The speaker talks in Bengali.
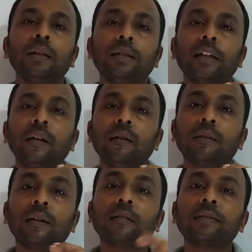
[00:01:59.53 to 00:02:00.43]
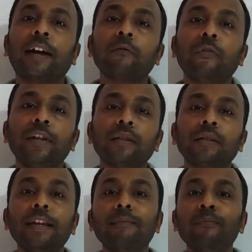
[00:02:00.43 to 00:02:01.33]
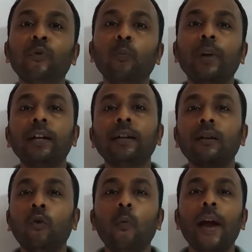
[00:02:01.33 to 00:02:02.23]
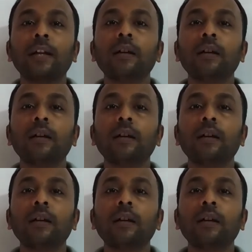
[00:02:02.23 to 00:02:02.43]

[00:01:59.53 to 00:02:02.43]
যে তার সারফেস ইম্প্রুভমেন্টটা খুব একটা